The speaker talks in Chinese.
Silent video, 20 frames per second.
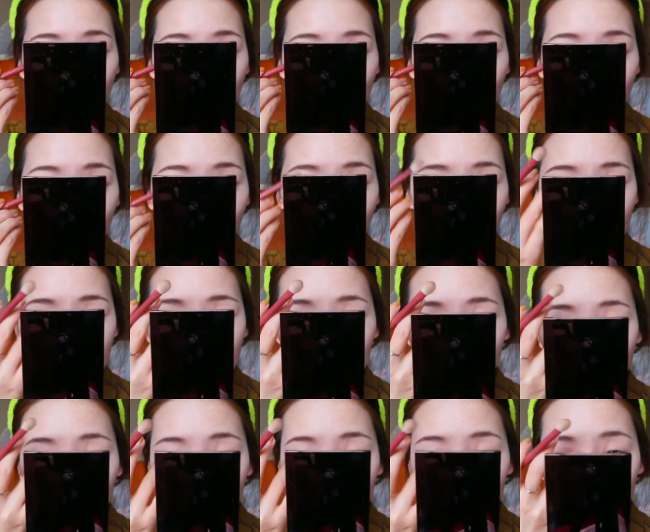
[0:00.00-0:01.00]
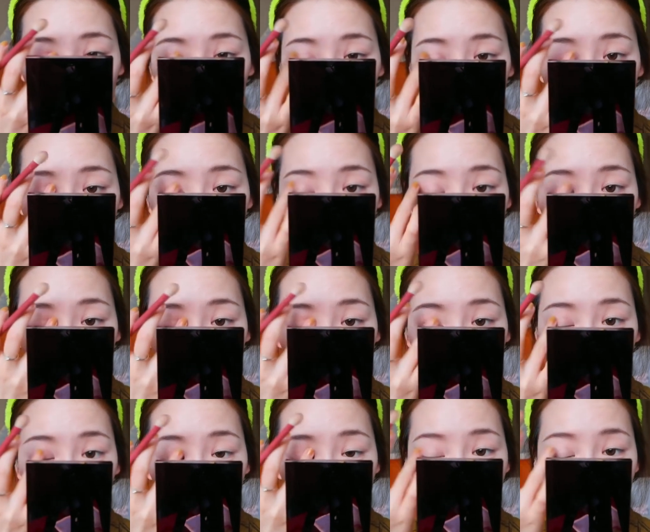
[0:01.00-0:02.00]
呃，就有很多人问
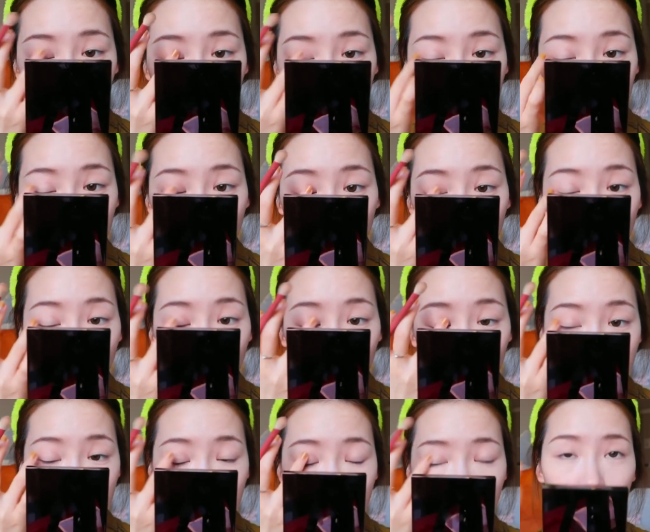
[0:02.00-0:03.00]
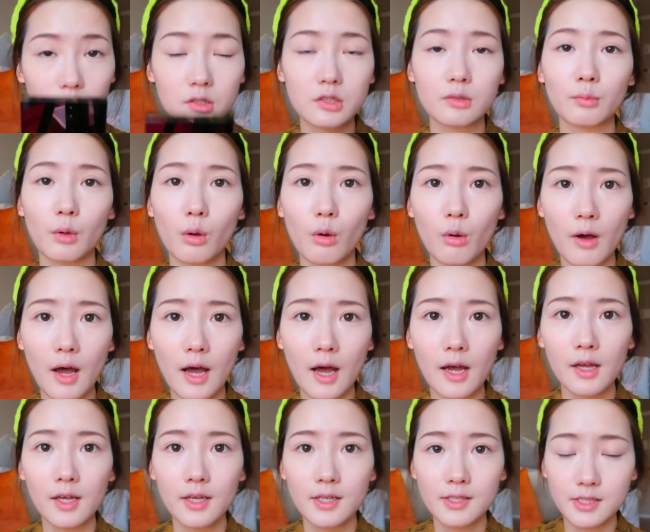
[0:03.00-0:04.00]
我说这一盘要怎么画，
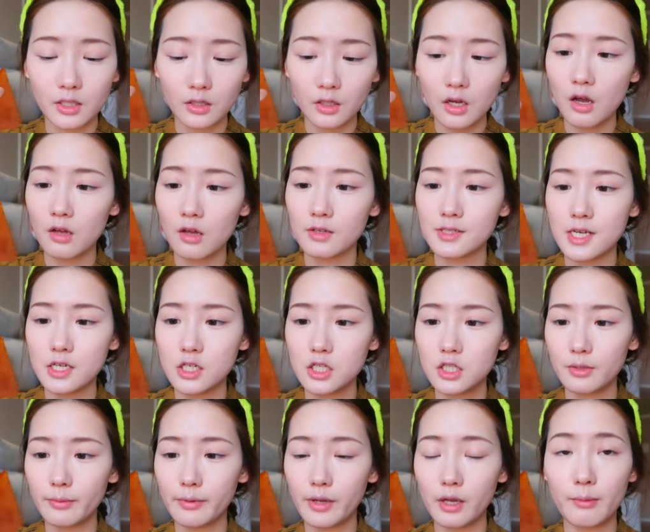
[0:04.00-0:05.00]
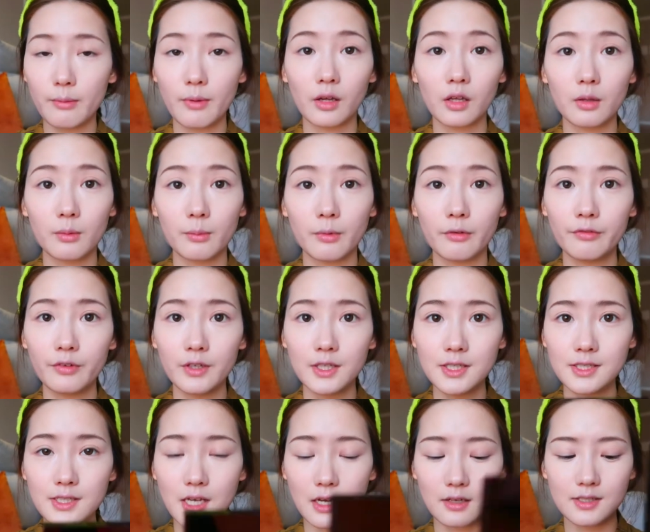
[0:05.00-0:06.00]
今天刚好在视频里面跟你们
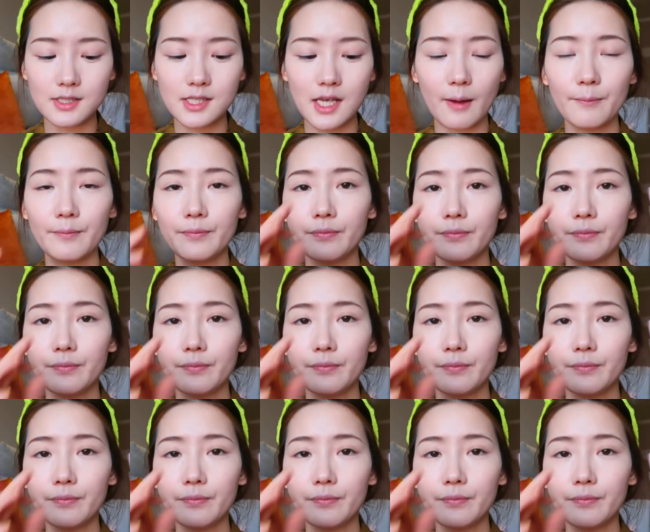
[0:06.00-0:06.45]
分享一下。